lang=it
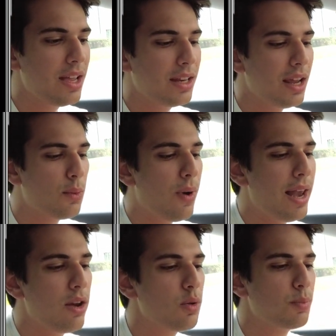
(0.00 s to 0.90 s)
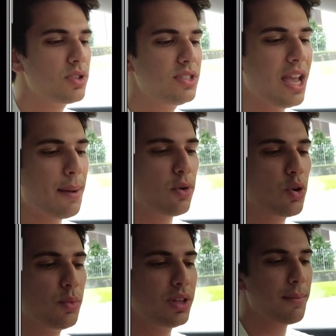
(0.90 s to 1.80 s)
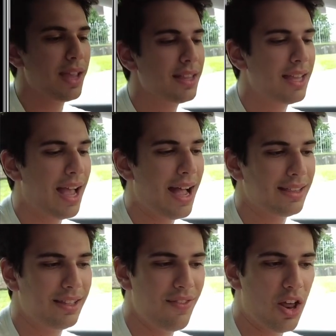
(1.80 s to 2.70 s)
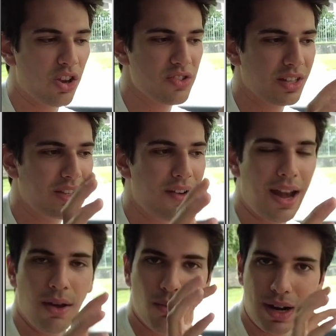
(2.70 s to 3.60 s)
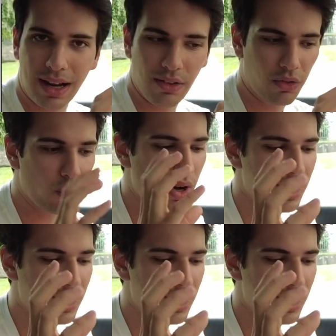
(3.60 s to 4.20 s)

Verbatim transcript: nel quale noi possiamo comodamente attivare o disattivare una canzone,